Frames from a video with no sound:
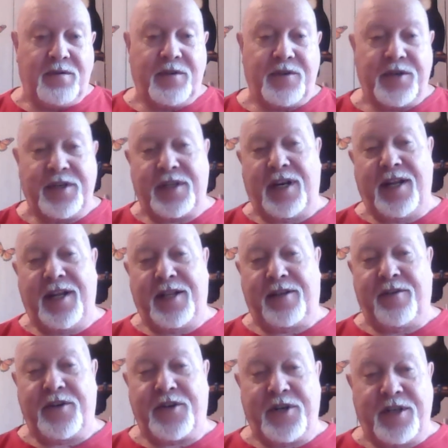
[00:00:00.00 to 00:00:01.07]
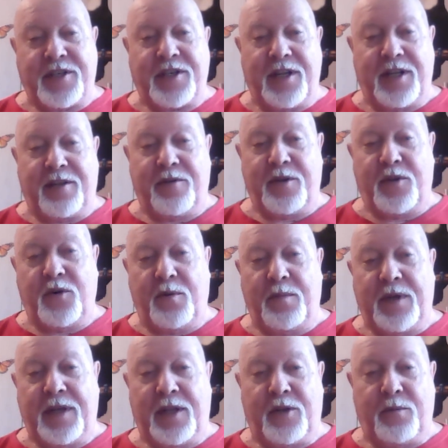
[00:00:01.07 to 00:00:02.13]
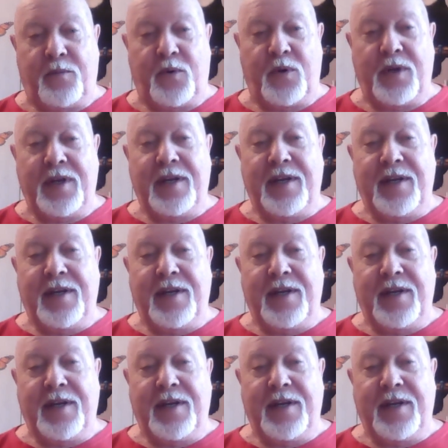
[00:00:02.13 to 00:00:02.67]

жители этого, жильцы этого дома, я думаю,